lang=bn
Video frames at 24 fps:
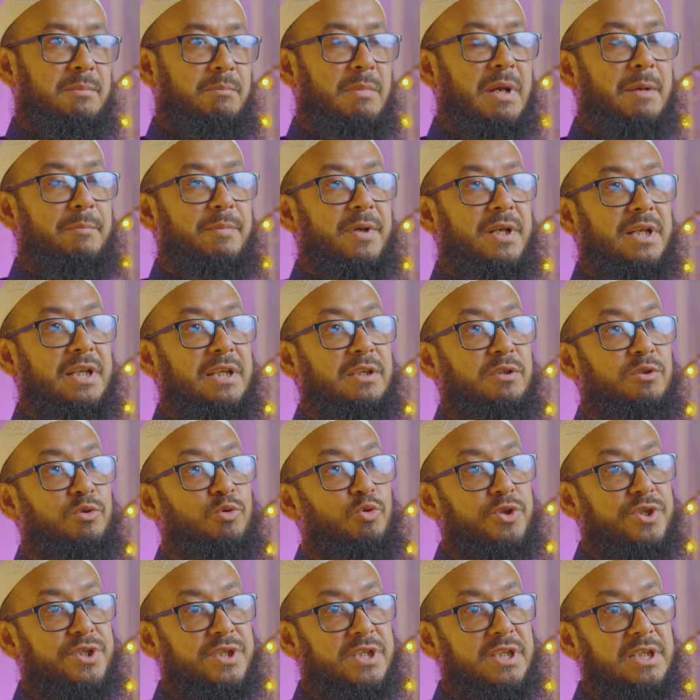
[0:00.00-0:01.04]
ব্যাপারে
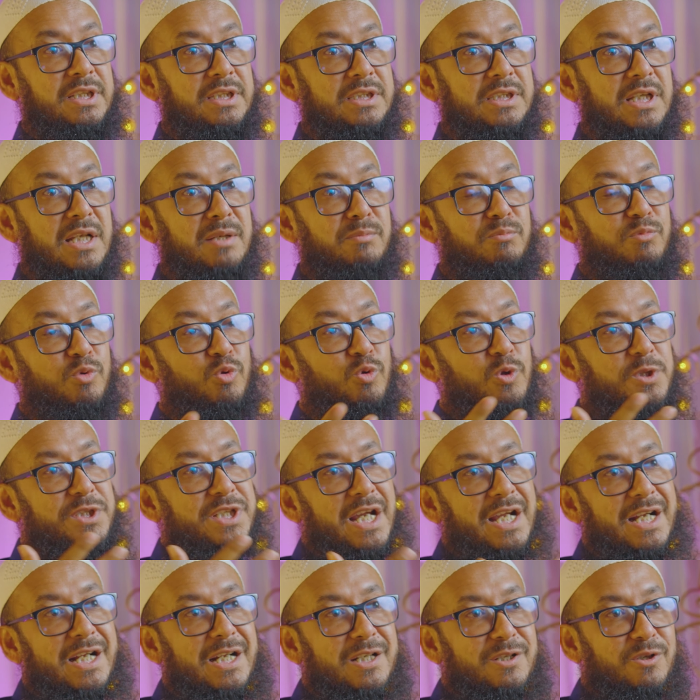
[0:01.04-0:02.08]
দুশ্চিন্তার মূল
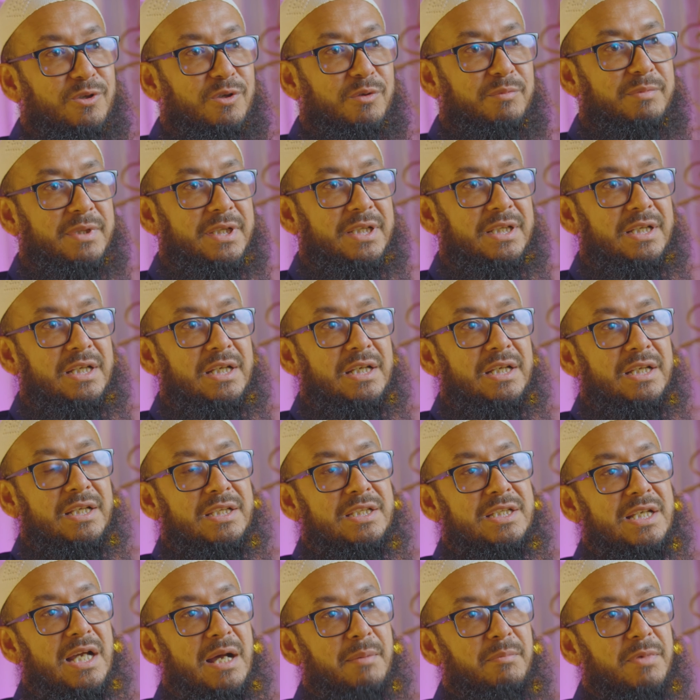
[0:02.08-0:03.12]
জায়গাটা হবে
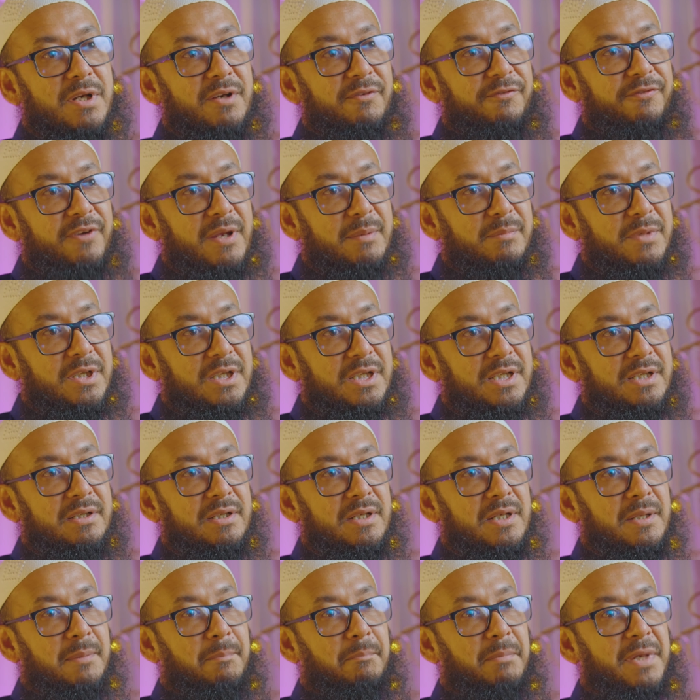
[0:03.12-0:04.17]
যে আমরা ফ্যামিলির
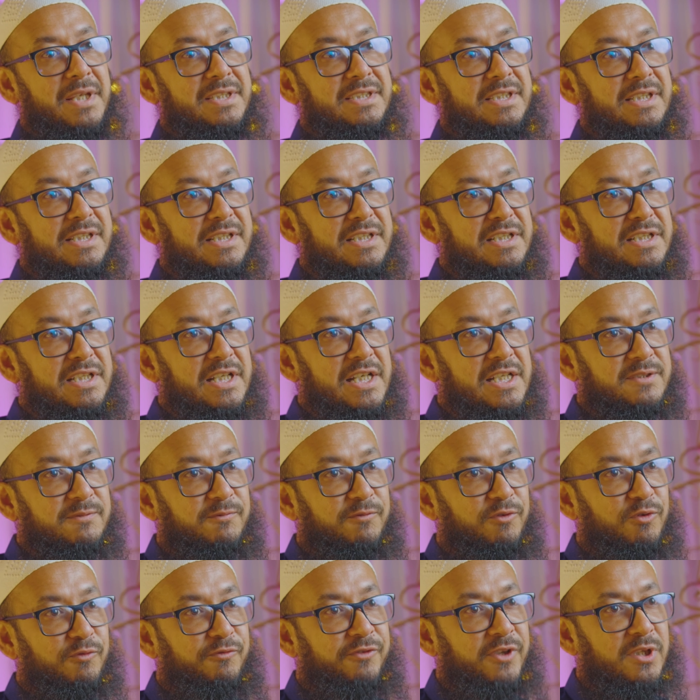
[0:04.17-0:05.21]
বেসিক নিডস
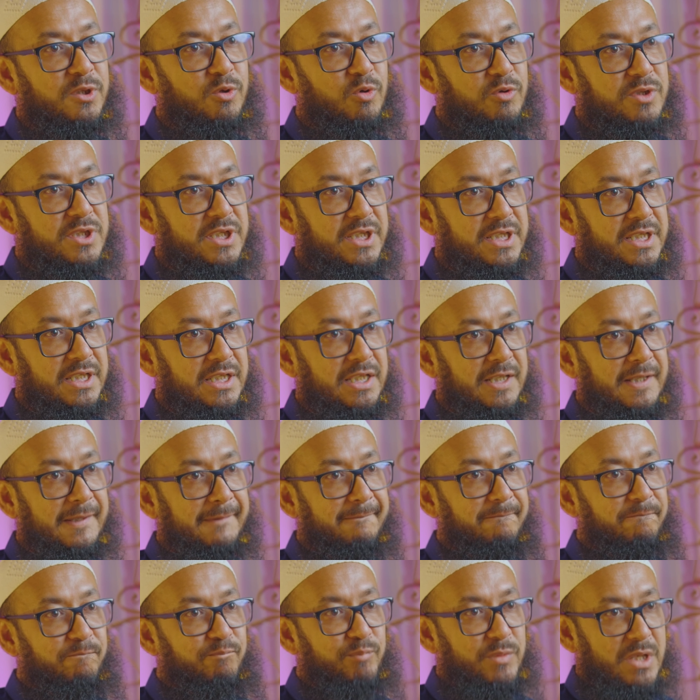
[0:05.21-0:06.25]
ফুলফিল করছি কিনা
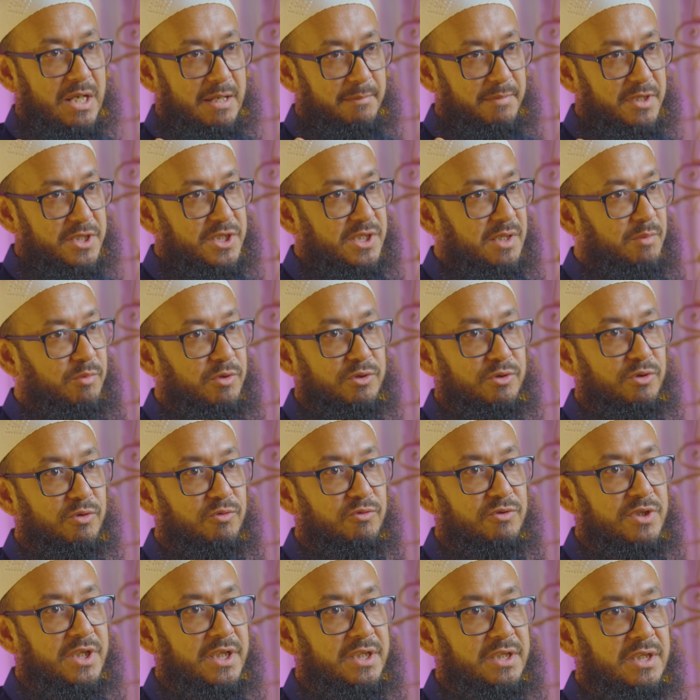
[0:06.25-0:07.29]
আমার সামর্থ্য
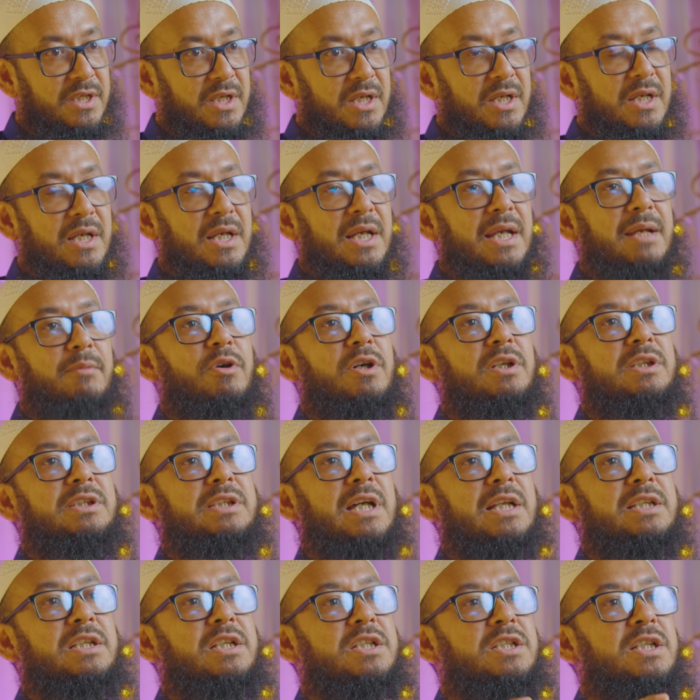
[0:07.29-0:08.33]
অনুযায়ী এবং
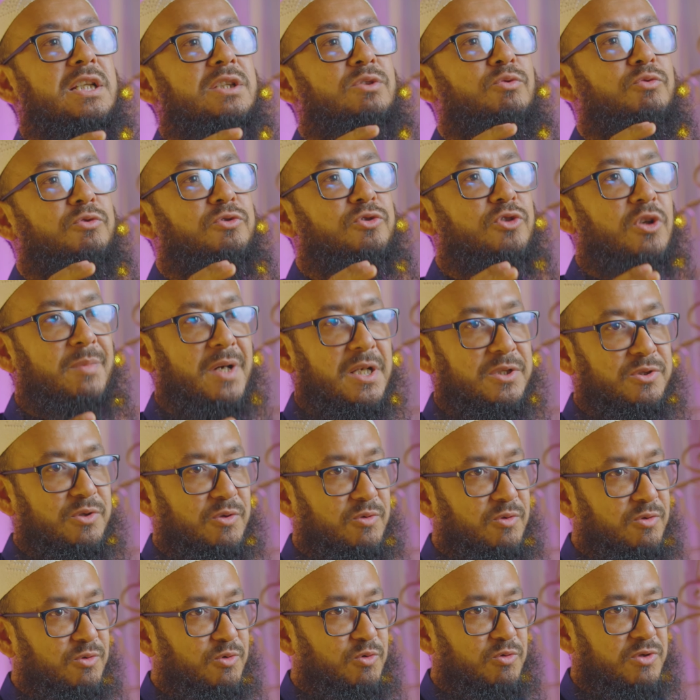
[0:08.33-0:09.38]
তাদের সাথে উত্তম
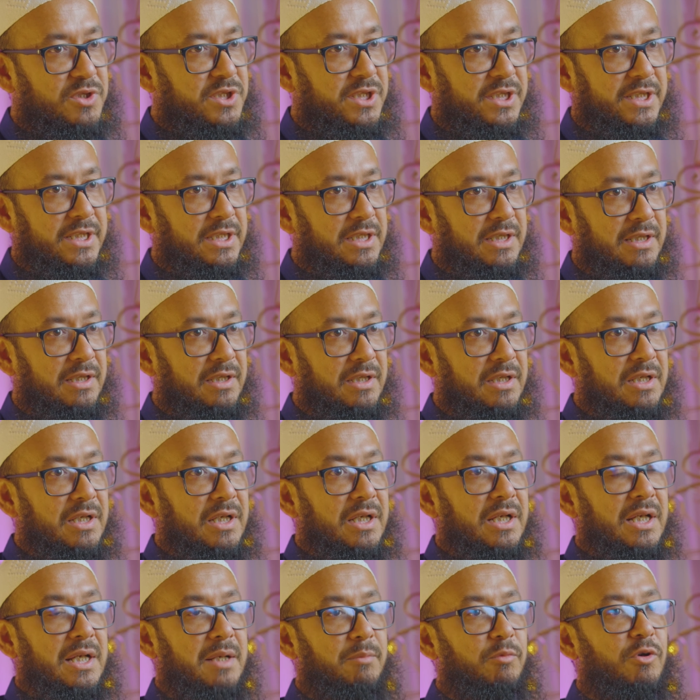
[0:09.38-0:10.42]
আচরণ করছি কিনা
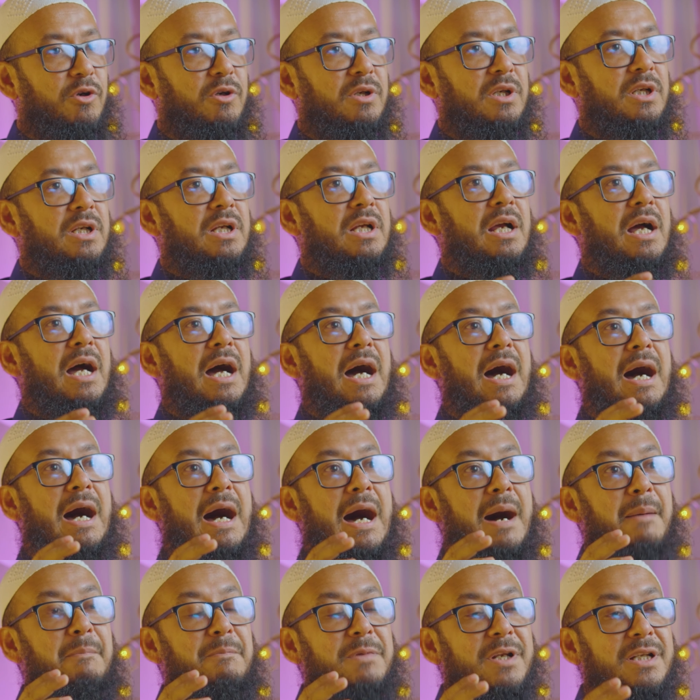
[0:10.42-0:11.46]
এবং
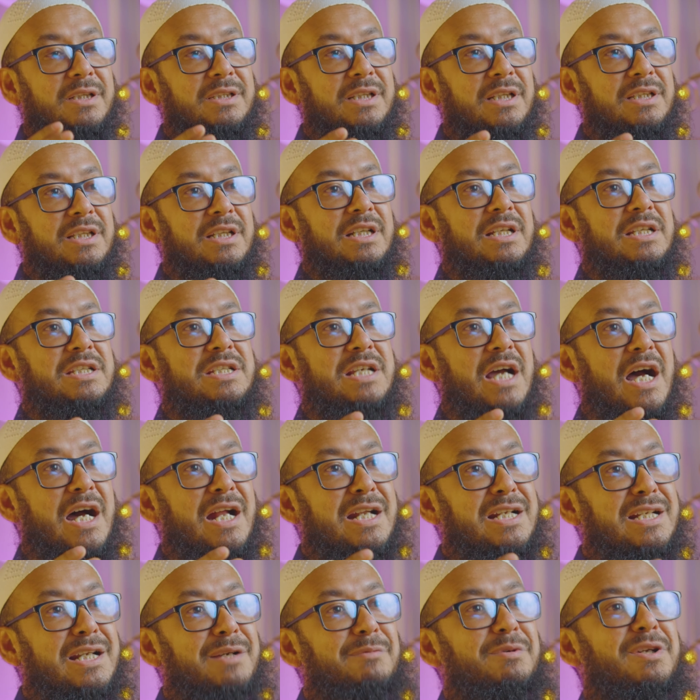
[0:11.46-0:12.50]
আমরা তাদেরকে
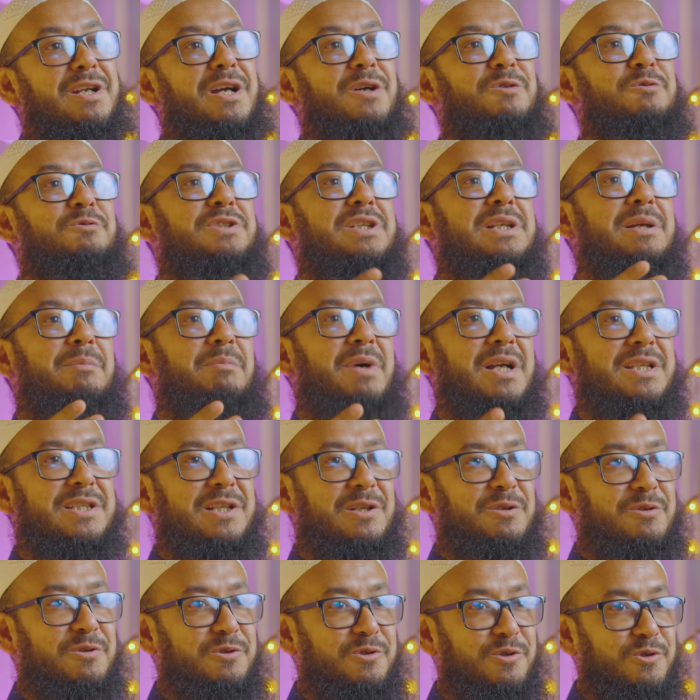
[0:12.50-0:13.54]
জাহান্নামের আগুন থেকে
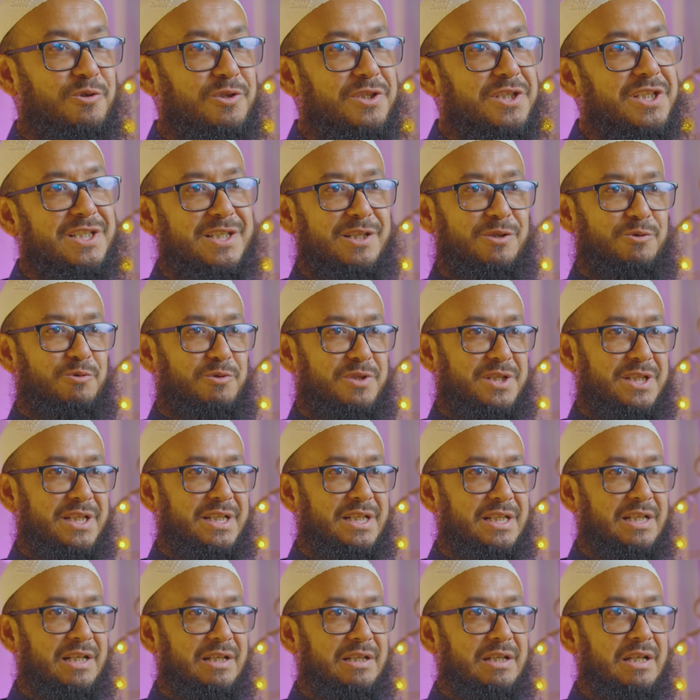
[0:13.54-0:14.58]
বাঁচানোর জন্য চেষ্টা করছি
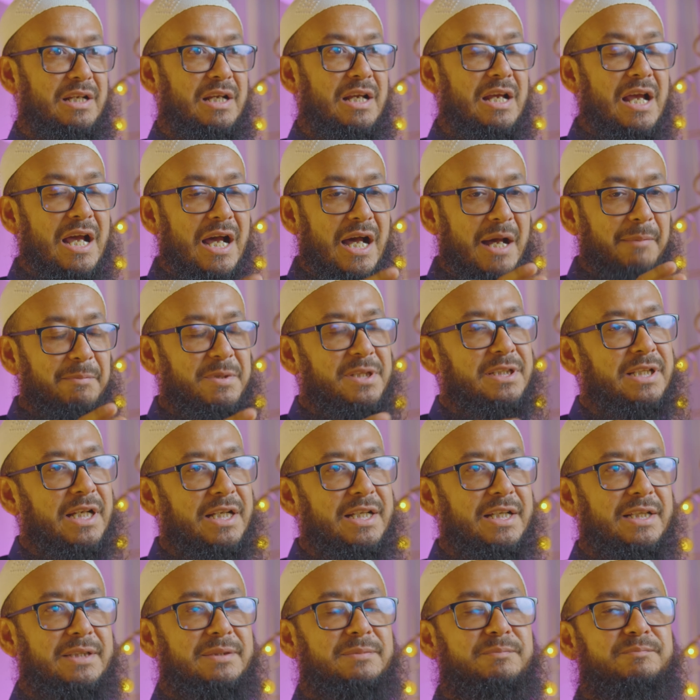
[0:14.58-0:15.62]
কিনা আপনি
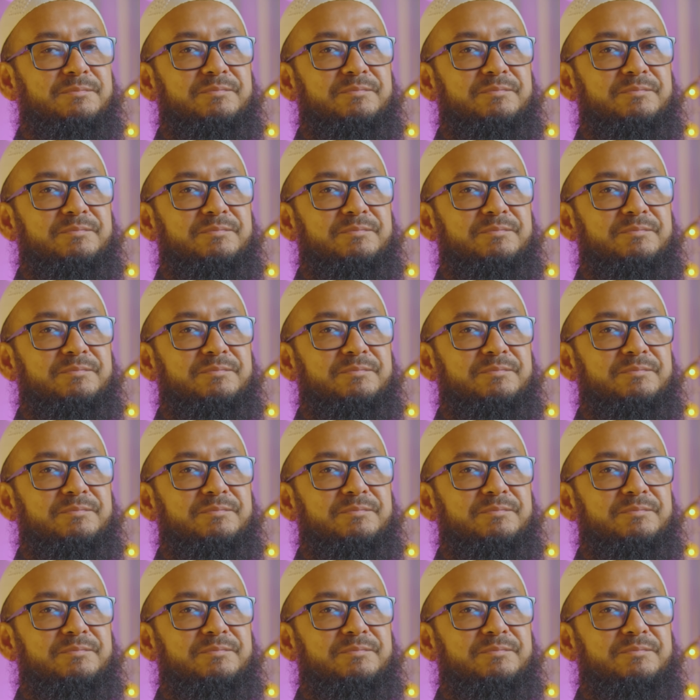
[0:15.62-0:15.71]
দেখেন